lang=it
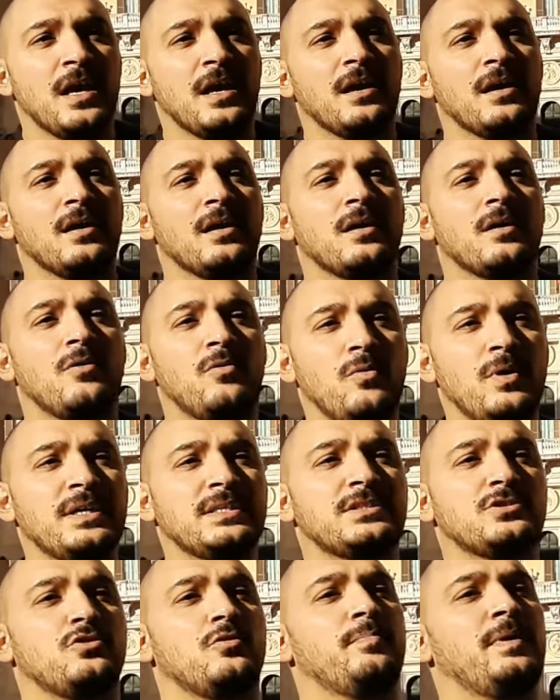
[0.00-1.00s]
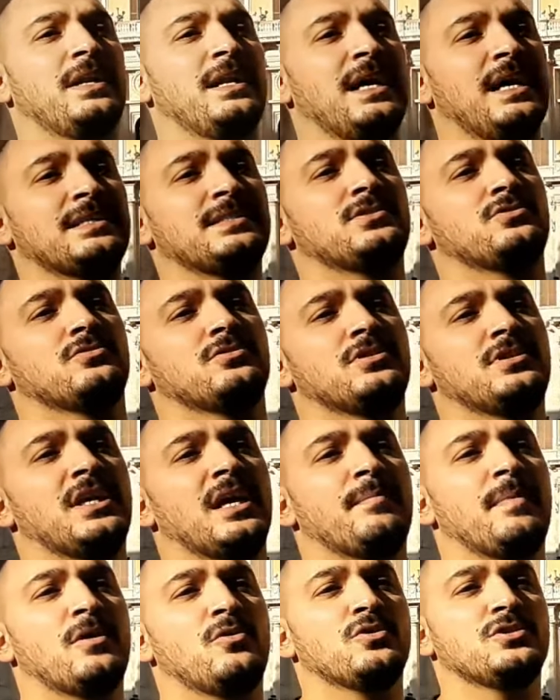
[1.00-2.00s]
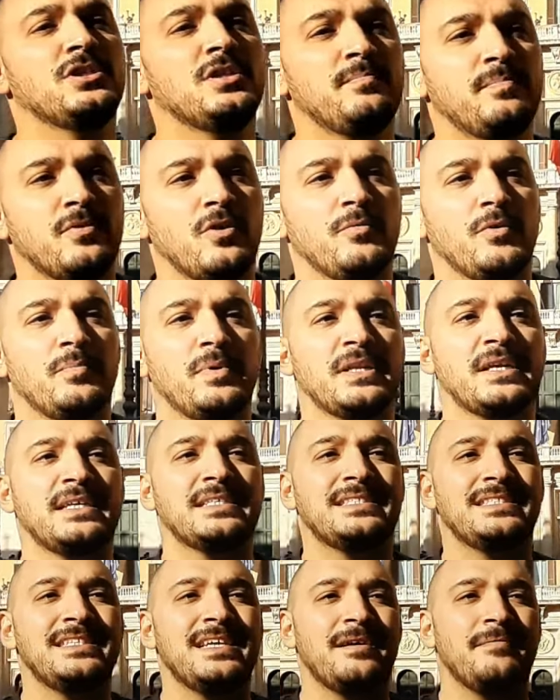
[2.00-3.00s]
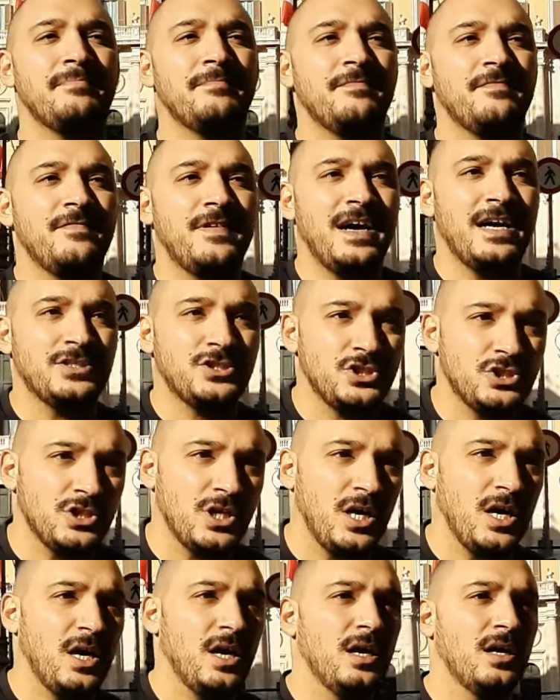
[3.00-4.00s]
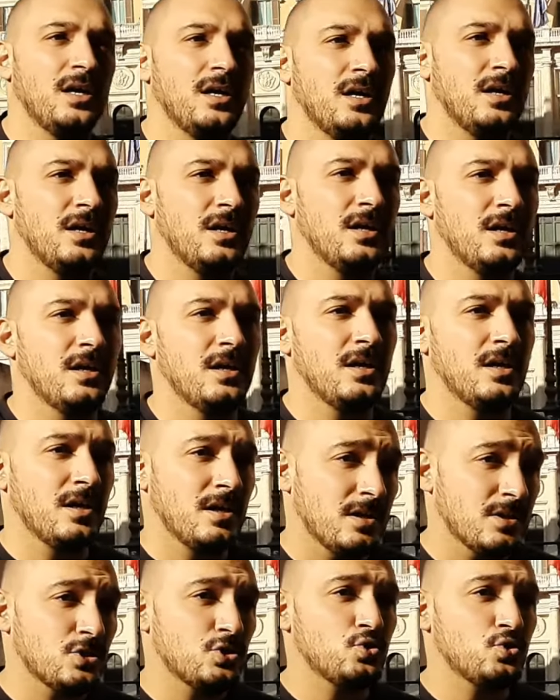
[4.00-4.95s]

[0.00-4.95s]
Eh, questo palazzo si chiama così proprio perché si affaccia eh,